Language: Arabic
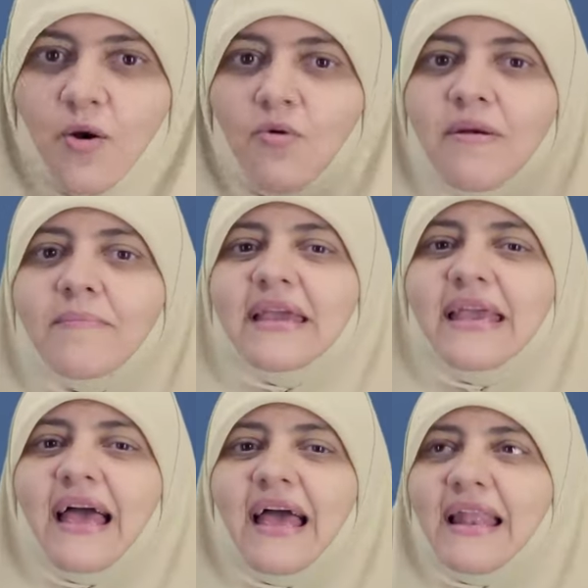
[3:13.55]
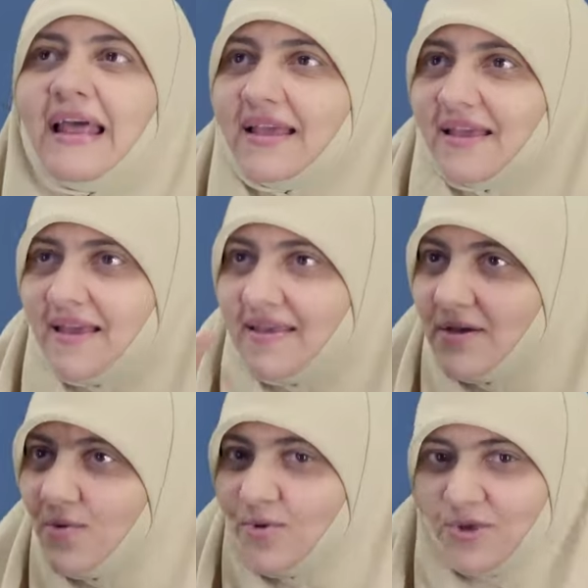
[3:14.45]
ولما يجي اهلك
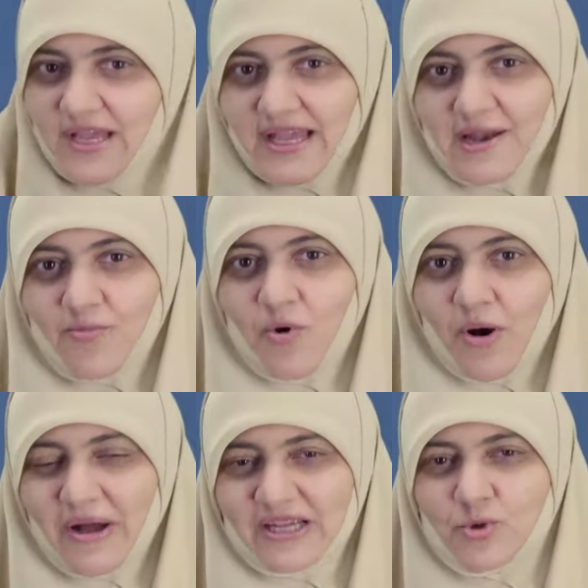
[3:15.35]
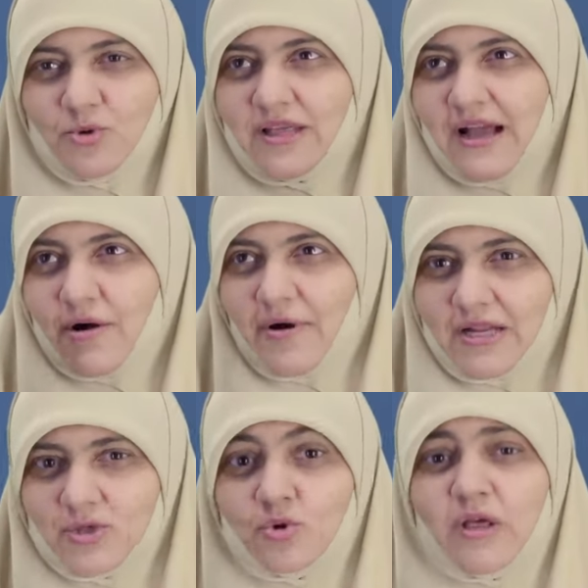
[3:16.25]
يجوا يتكلموا مع زوجتك او
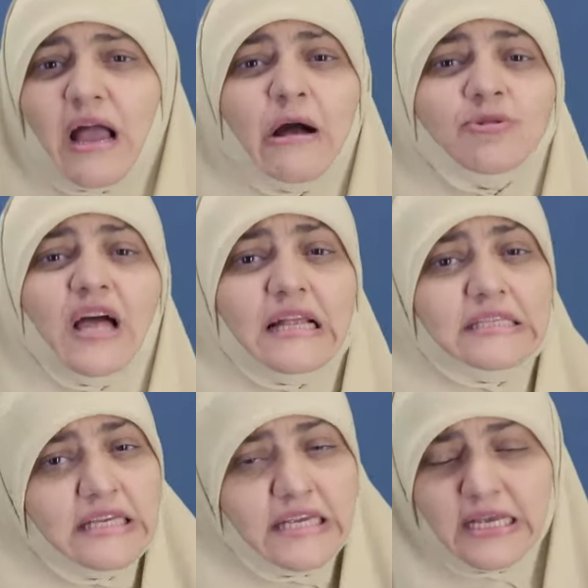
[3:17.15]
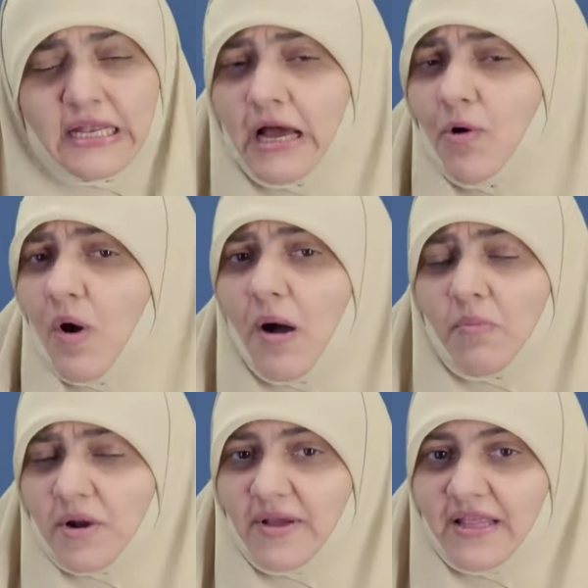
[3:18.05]
على زوجتك او تعديل او
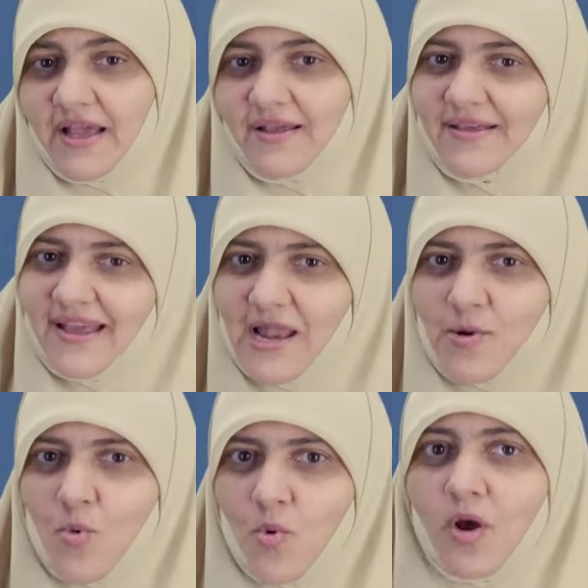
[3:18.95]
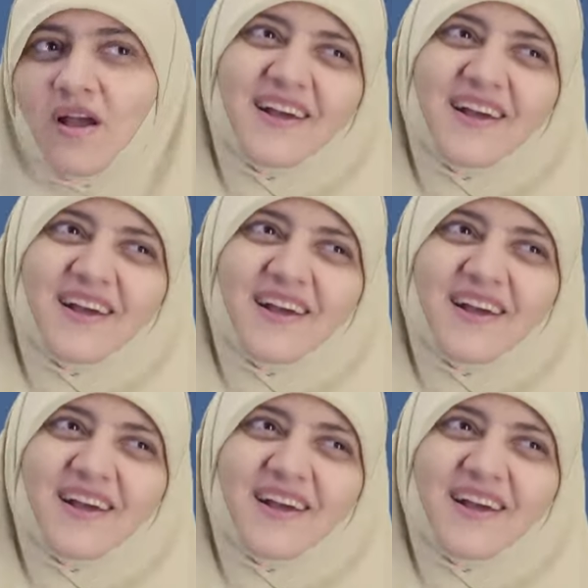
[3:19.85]
امر محتاجين يكلموك